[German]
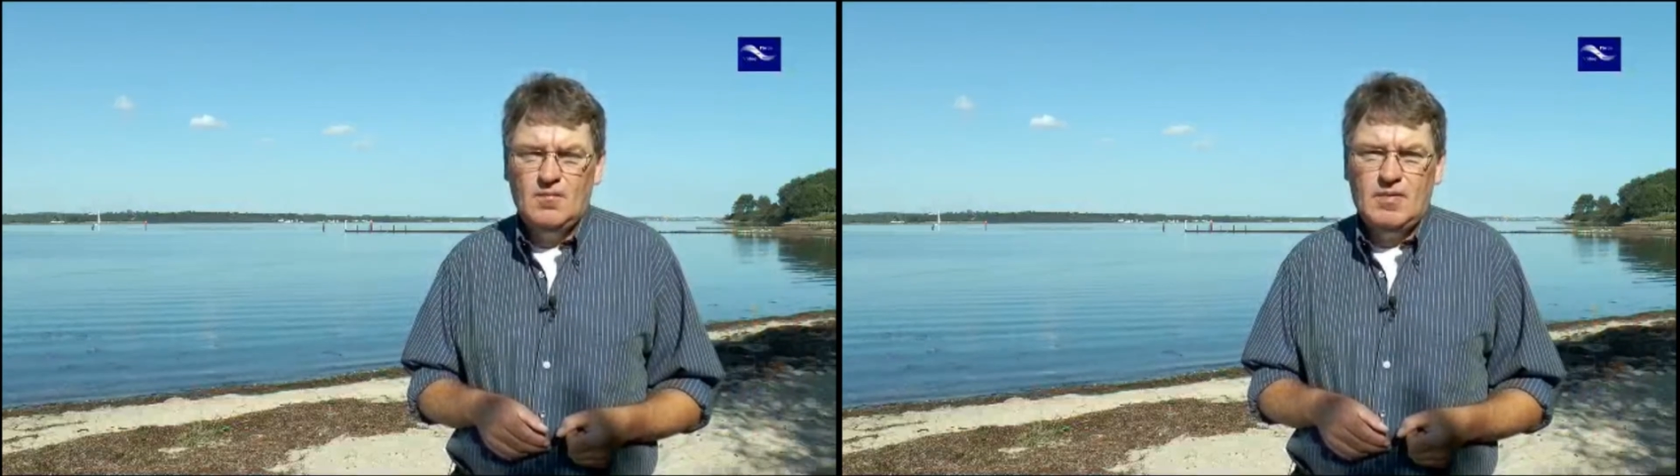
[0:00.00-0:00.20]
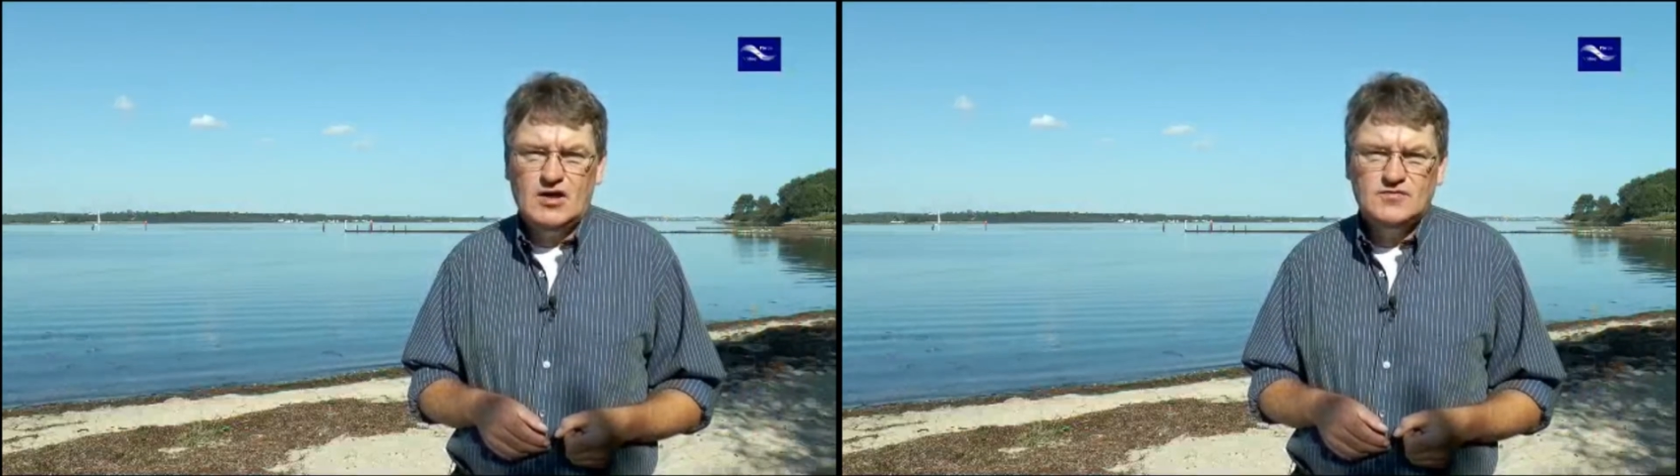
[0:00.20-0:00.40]

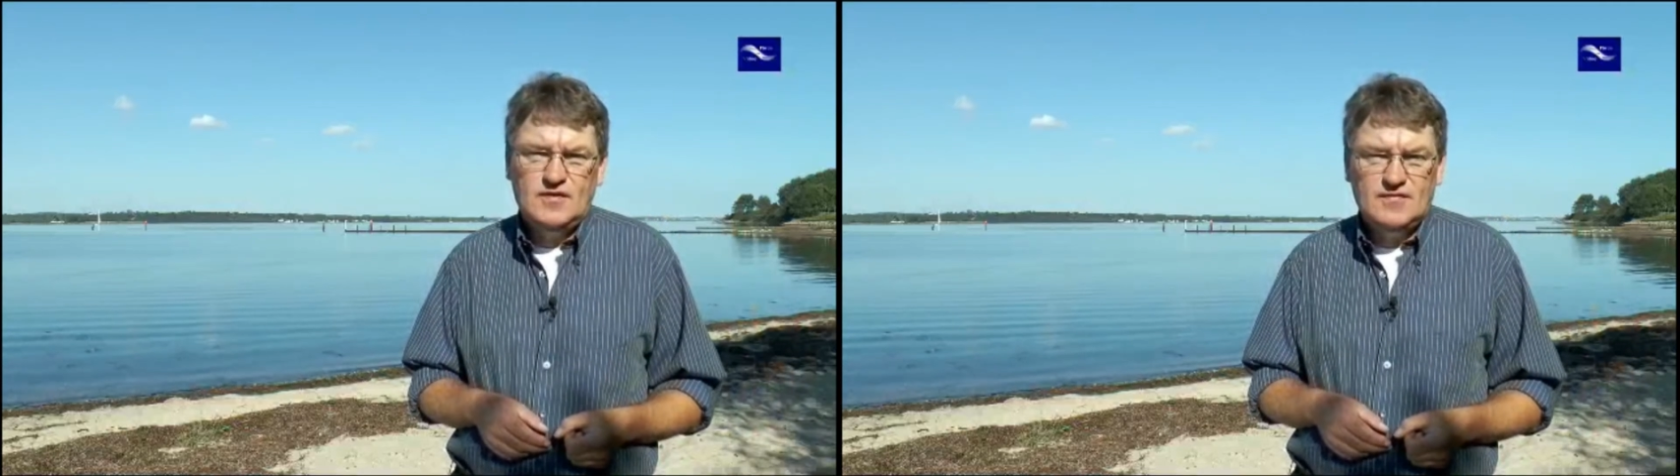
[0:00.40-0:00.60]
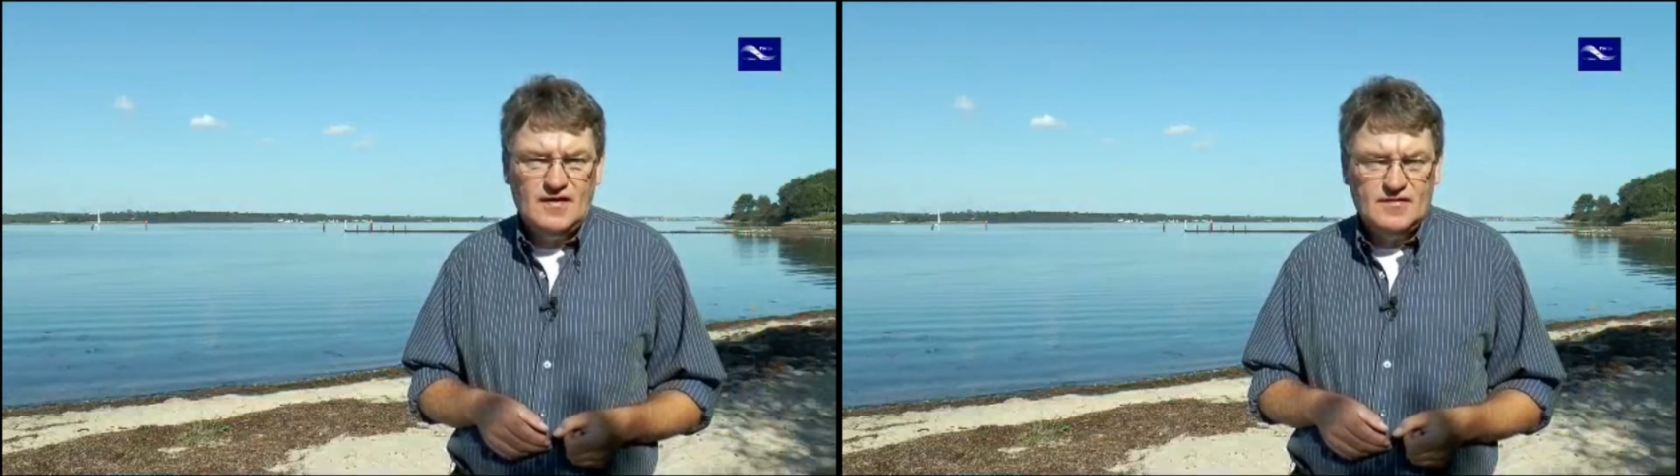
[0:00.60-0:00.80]

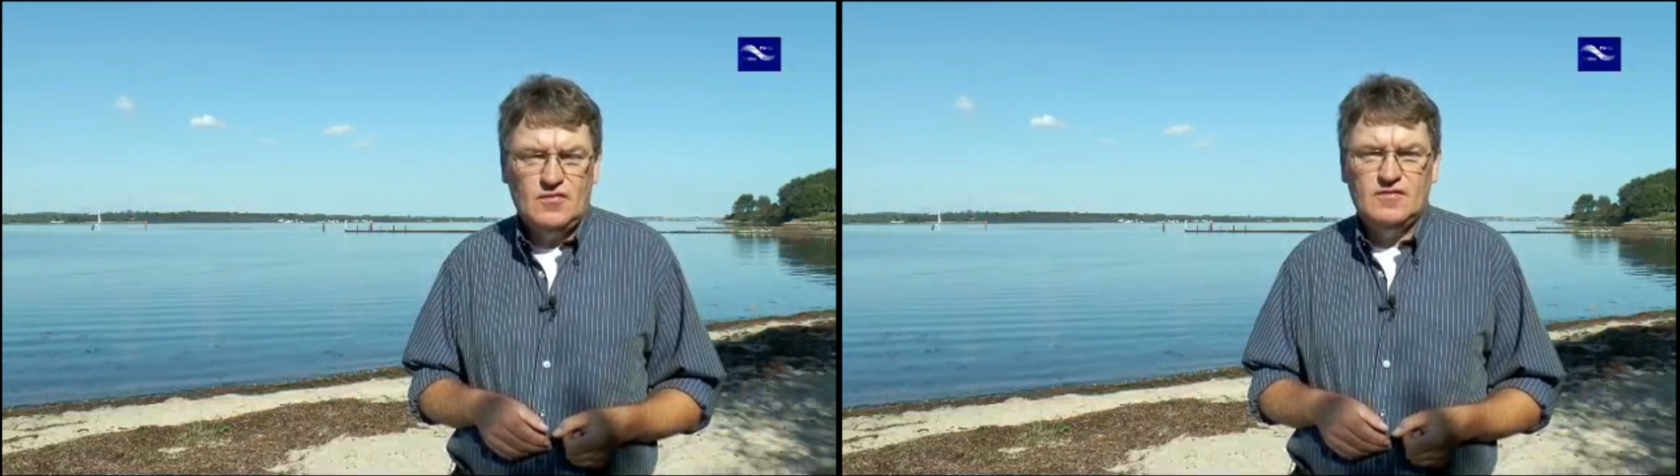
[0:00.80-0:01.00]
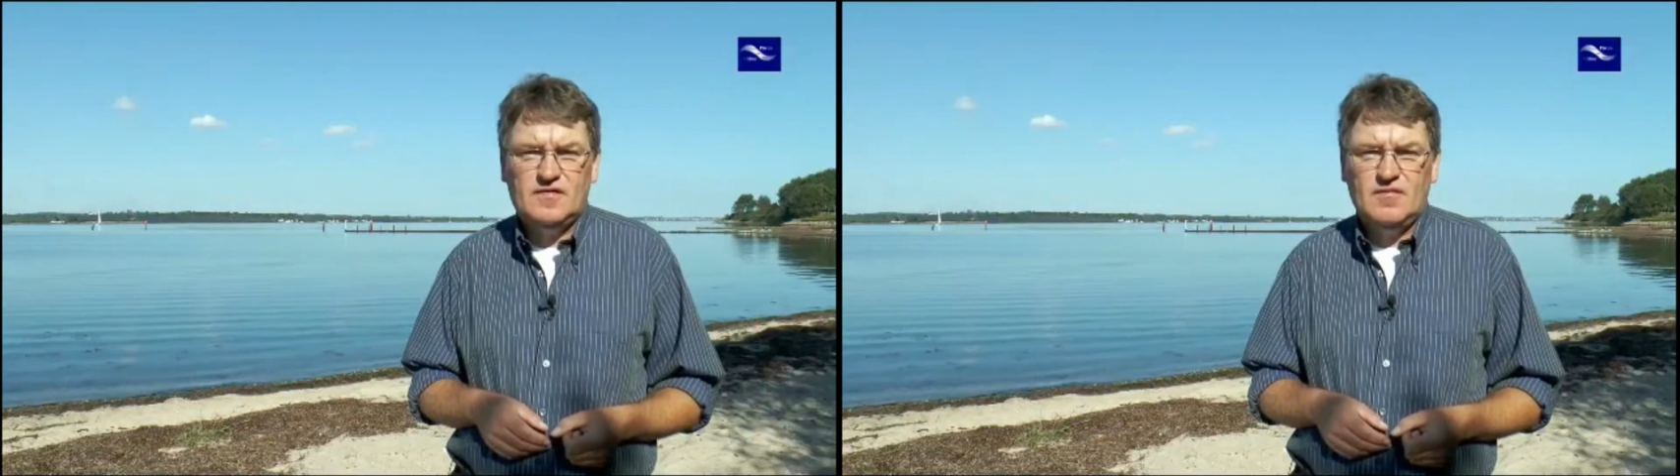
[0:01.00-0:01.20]
Beispielsweise
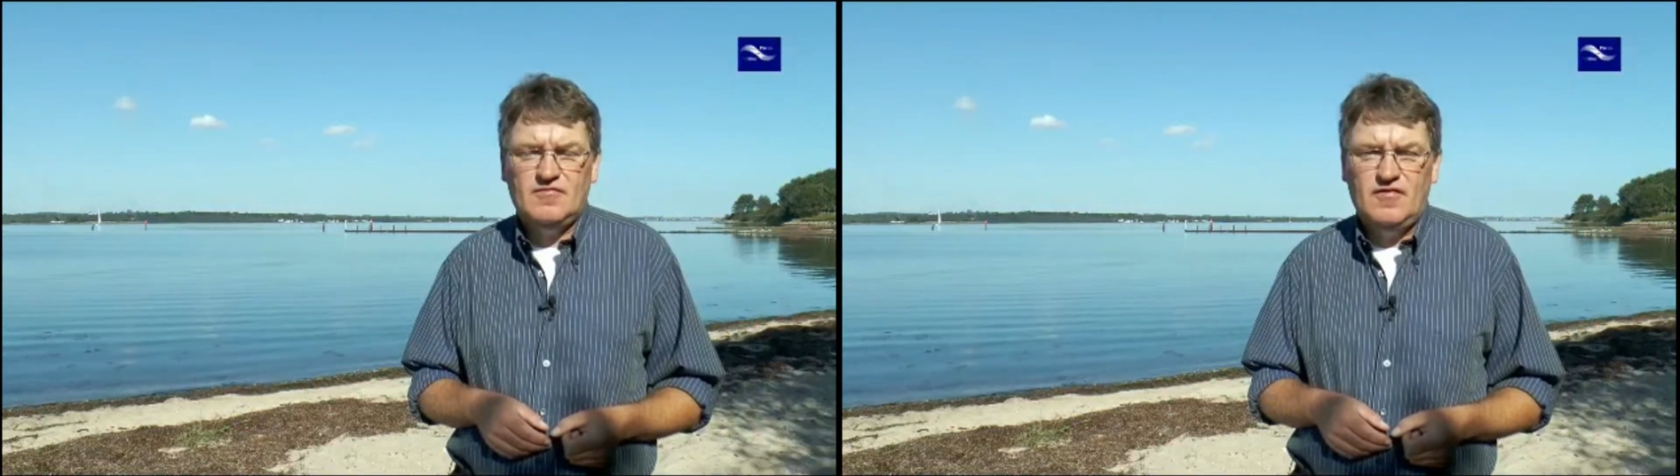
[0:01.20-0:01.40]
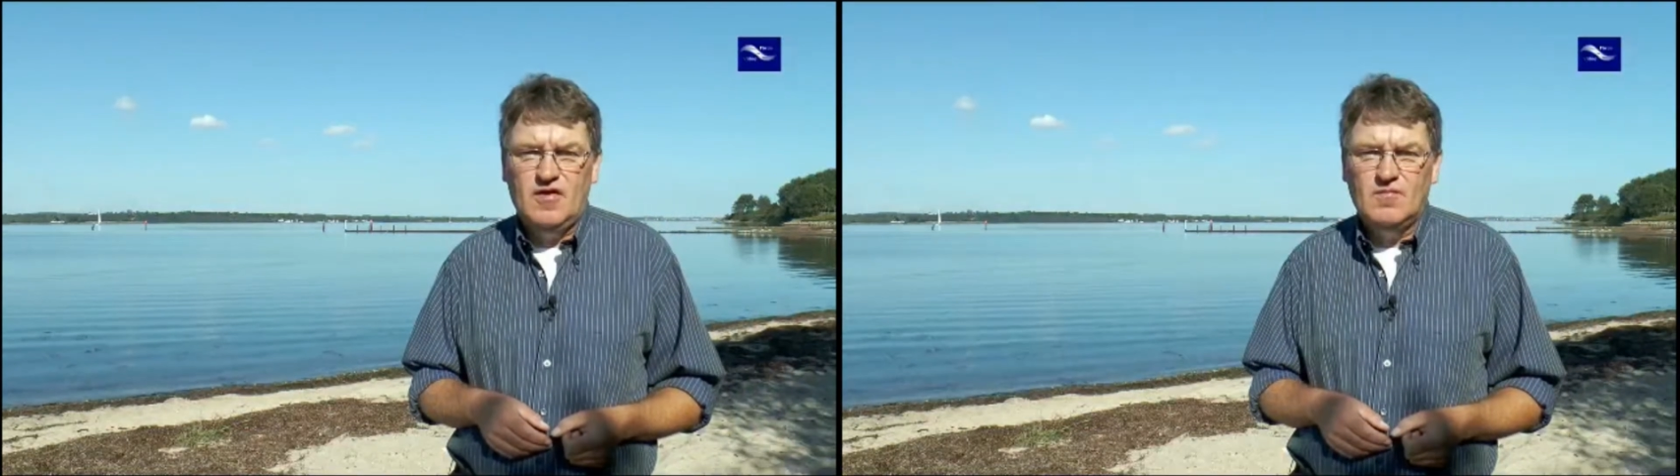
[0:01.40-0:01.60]
in unserem Film